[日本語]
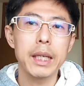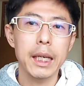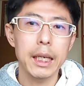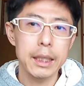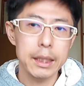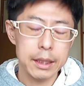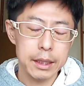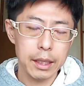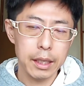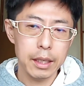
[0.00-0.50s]
に
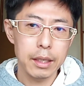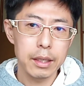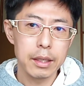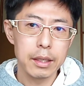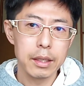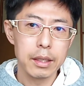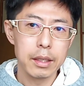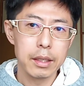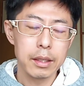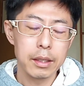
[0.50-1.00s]
返したい。
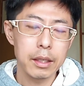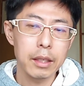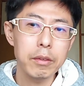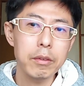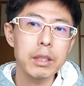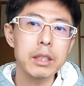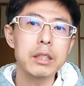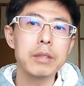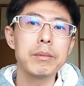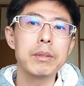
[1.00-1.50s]
な
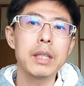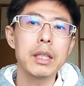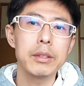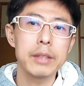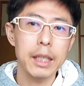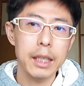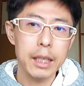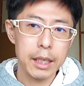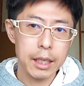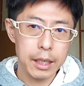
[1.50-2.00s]
んとか自分が
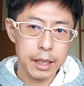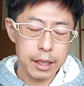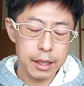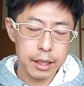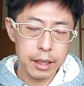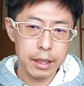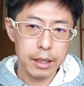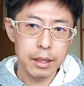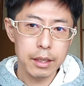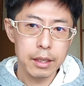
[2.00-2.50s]
打たなきゃな
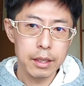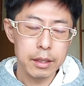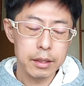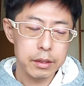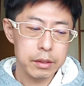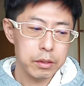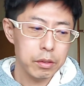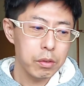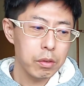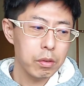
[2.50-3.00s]
んない。
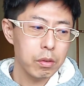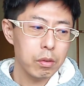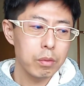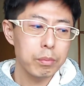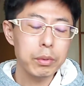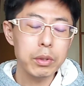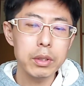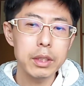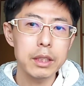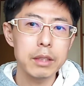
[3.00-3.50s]
そ
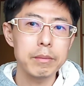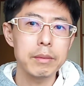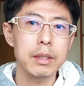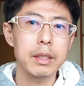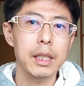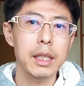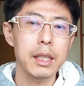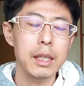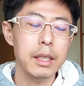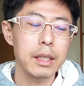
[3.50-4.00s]
う思ってし
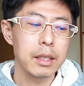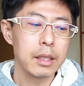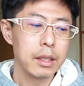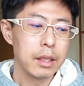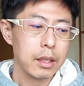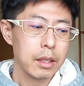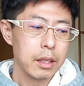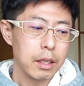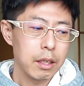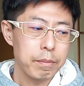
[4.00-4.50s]
まうから、
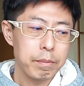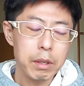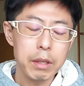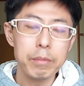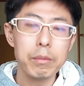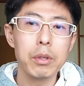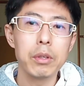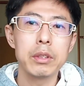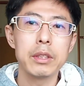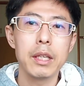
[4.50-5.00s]
やっぱ
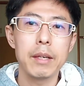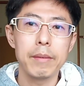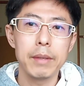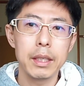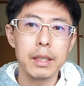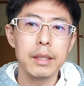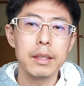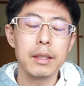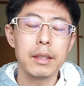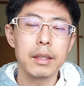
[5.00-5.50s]
りボール
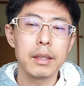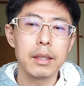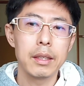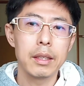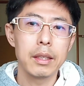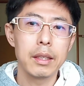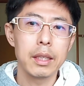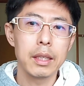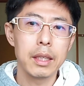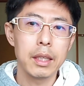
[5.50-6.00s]
球に
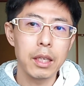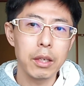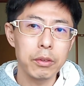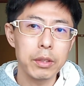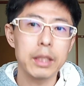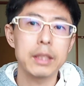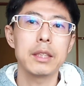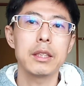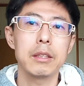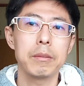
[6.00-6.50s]
手
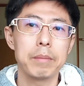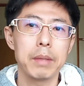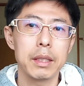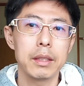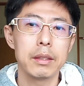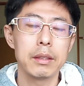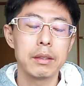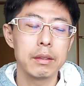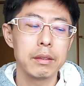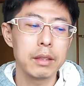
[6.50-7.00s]
を出してし
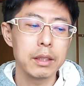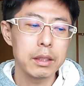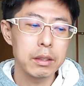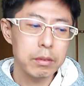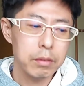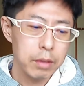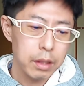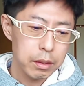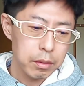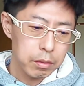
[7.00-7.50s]
まう。で、
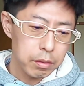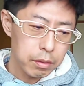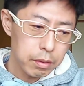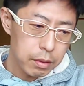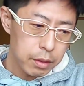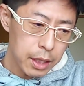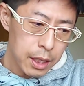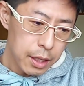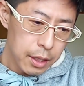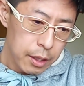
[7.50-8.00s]
その辺のと
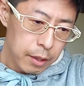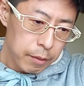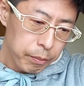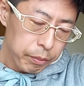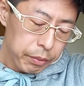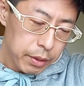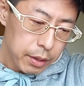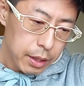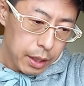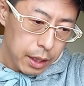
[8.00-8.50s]
ころは、
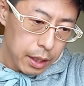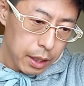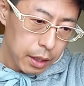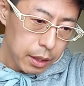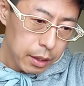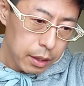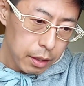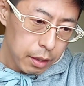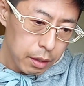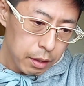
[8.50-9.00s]
だから
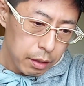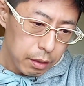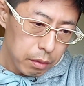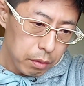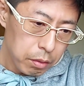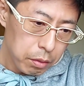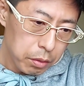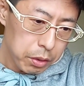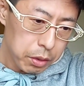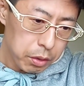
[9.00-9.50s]
相手
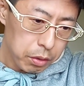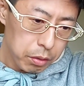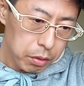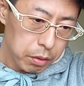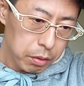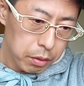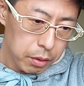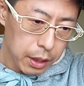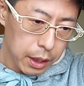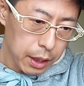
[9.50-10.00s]
投手
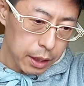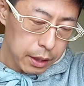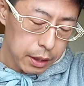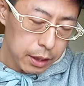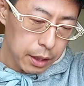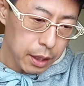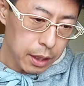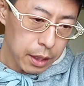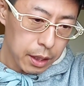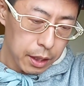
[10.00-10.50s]
から
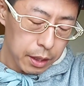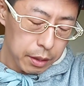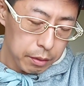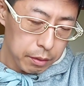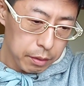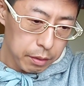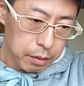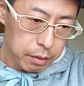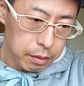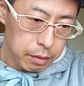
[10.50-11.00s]
したら、あ
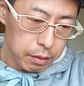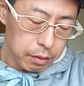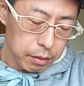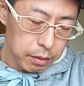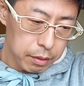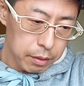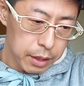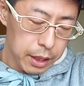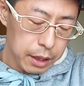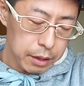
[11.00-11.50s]

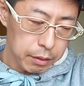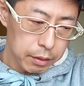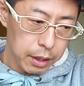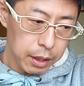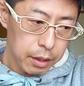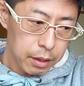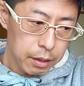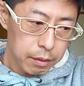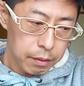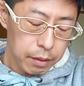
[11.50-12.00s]
のー、楽
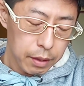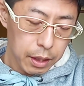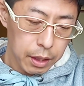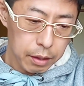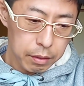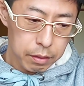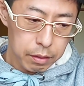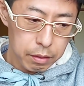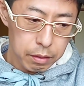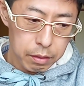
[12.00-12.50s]
に
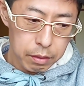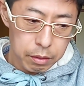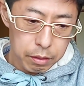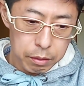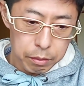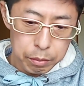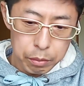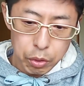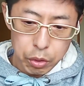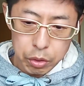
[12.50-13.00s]
あ
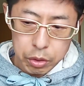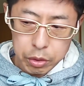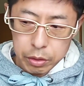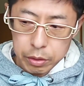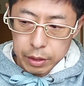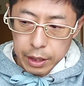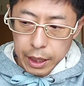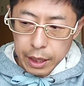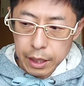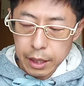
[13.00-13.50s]
の
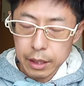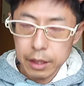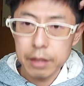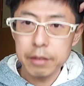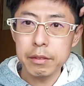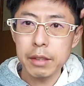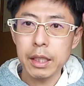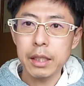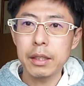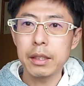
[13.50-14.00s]
ボール投げれ
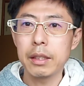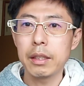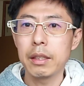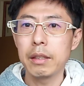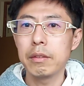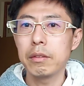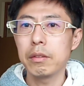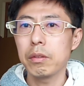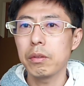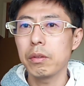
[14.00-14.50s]
てるなっ
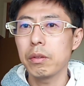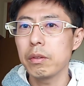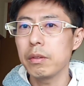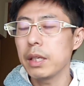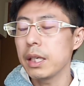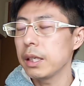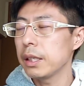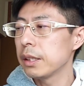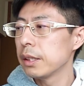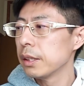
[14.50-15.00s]
ていうところ
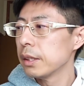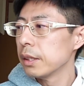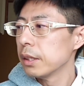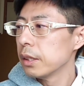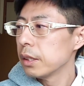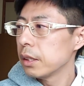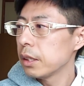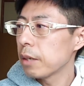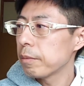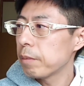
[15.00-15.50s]
は
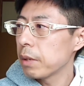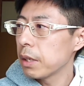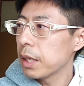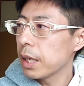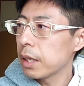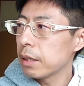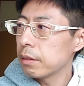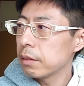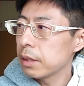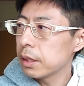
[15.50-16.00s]
やっぱ
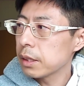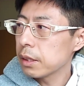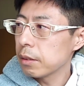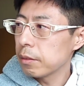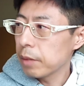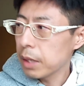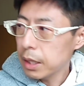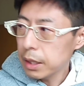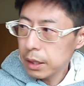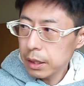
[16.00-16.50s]
りあるんです
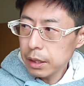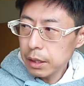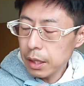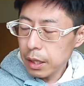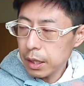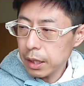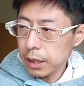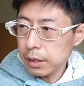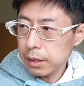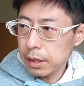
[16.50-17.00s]
けども阪神
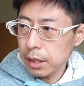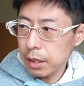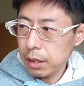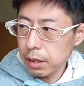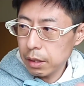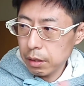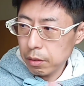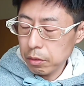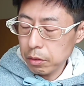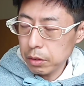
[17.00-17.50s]
タイガース
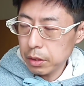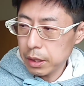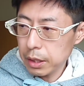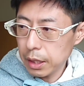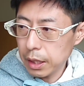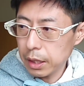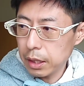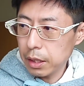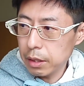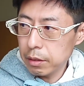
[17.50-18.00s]
が今
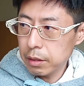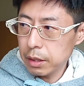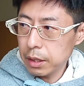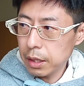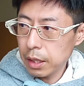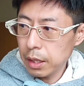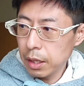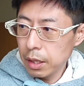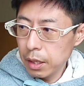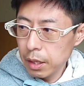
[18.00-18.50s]
年勝ってる
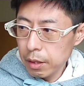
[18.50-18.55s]
試合